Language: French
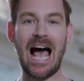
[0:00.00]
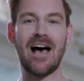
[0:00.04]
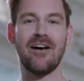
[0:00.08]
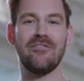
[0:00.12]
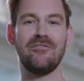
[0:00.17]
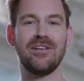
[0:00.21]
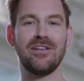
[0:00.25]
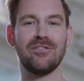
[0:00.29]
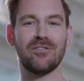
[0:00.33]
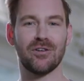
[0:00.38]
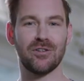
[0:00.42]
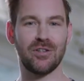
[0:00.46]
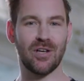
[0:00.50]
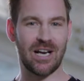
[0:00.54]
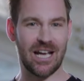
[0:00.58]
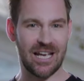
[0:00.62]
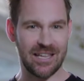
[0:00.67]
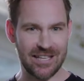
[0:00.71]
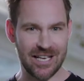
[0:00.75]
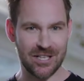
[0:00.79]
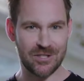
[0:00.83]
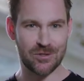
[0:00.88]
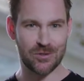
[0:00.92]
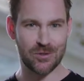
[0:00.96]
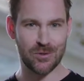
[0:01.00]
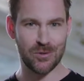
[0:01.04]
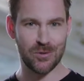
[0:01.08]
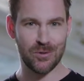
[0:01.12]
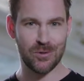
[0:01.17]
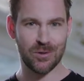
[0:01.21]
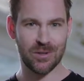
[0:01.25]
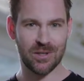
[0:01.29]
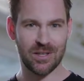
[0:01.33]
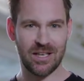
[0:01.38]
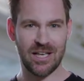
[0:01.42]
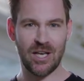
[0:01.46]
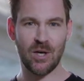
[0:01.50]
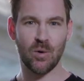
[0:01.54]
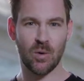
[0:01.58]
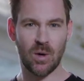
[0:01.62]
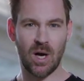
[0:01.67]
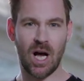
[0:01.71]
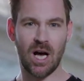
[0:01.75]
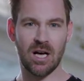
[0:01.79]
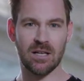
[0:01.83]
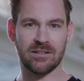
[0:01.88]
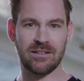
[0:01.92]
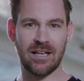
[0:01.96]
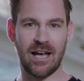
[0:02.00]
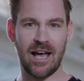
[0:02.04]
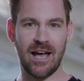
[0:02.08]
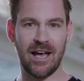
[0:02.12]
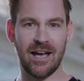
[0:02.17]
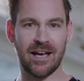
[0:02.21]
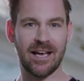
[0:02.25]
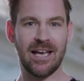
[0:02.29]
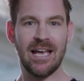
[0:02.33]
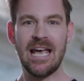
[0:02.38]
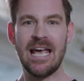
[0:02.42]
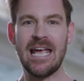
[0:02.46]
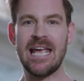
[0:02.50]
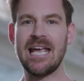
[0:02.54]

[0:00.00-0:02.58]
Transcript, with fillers: à vivre dans la nature et au grand air,